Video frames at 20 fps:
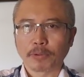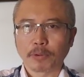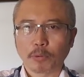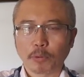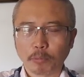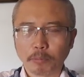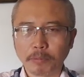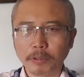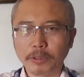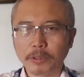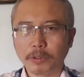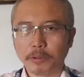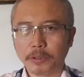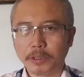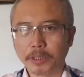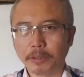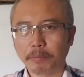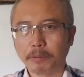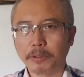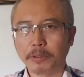我们有
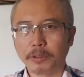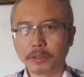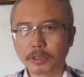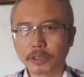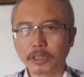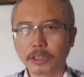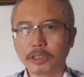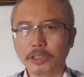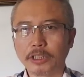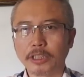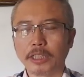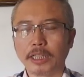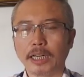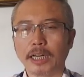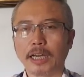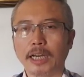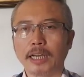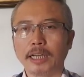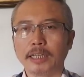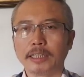一些朋友设计的
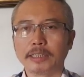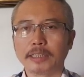呢，